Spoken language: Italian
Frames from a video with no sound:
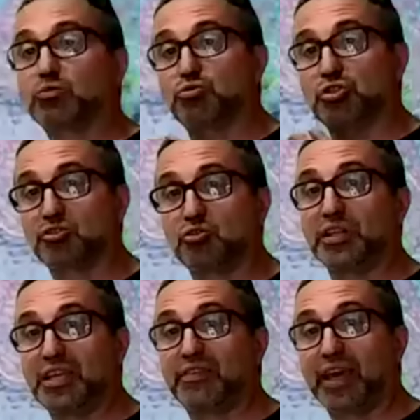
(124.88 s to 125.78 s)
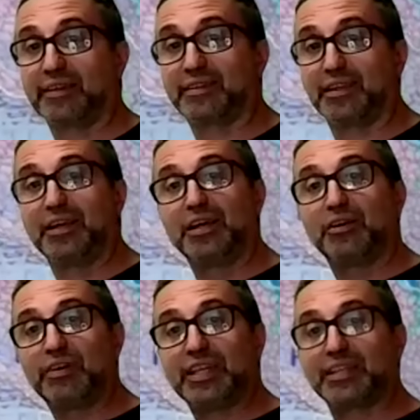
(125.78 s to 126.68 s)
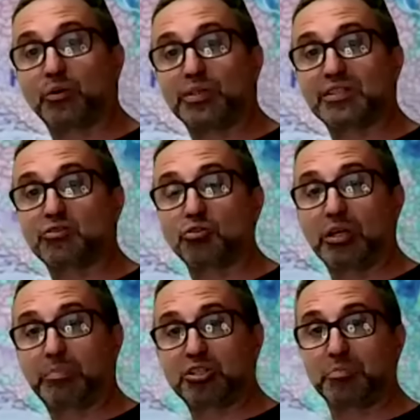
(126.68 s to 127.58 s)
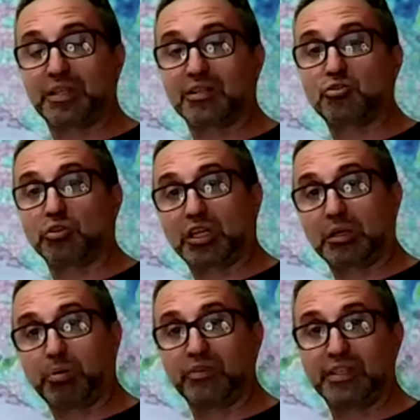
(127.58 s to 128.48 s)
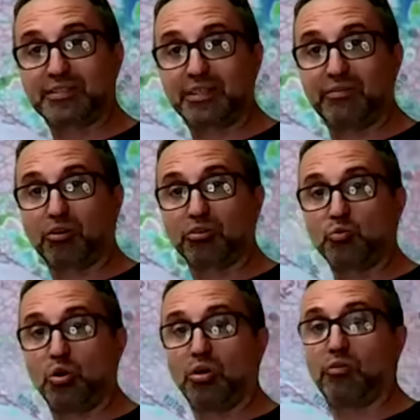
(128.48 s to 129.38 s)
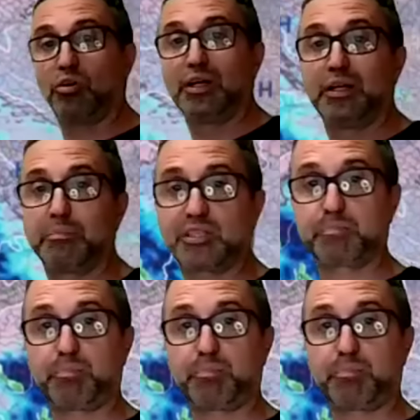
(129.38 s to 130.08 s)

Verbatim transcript: una successione di eventi. Vedete, queste sono le precipitazioni che poi vi descriverò di nuovo, mi